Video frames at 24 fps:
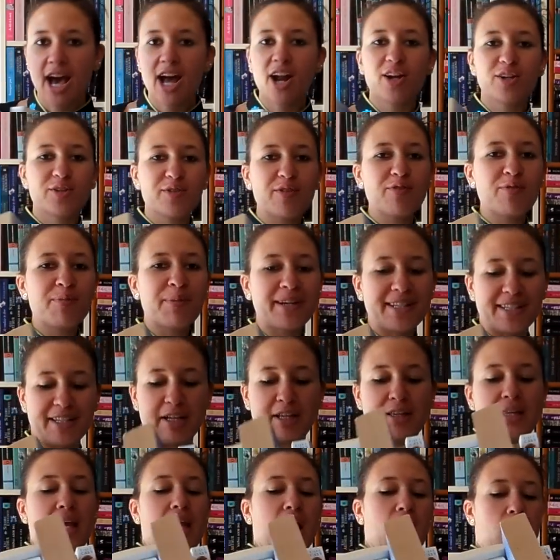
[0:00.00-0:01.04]
Alors je vais vous
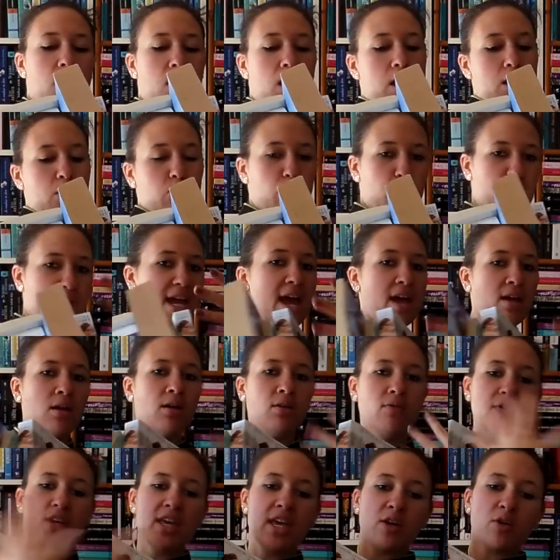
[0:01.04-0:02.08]
présenter tout ça.
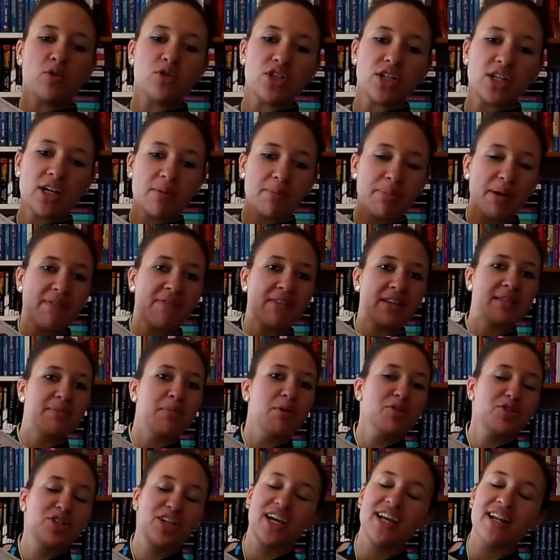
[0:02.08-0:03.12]
Vous voyez que j'ai
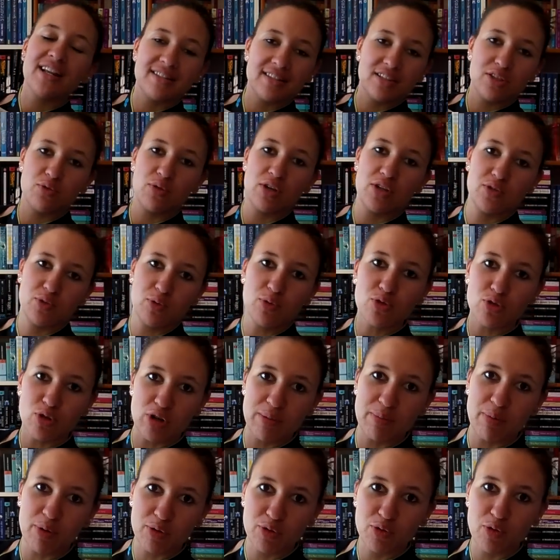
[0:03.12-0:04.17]
parfaitement géré la situation, je
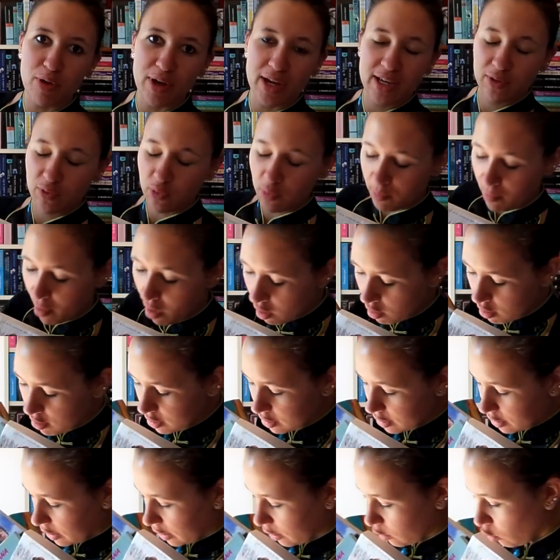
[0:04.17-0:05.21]
les porte correctement.
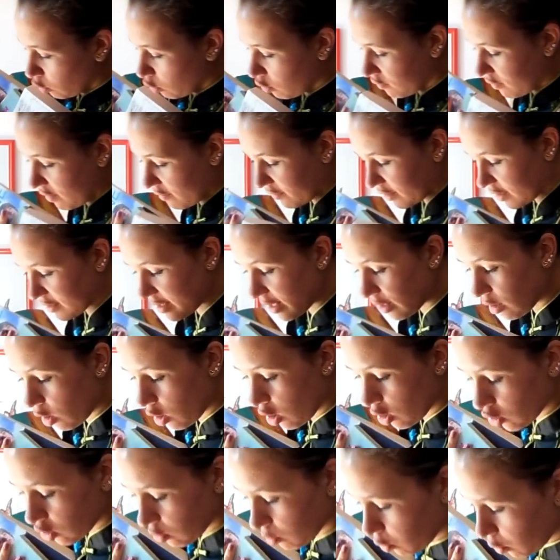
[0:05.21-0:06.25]
Donc on va faire ça dans
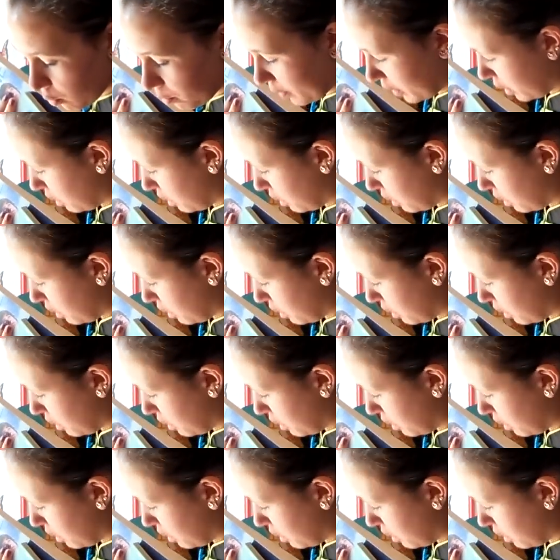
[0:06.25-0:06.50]
l'ordre de mon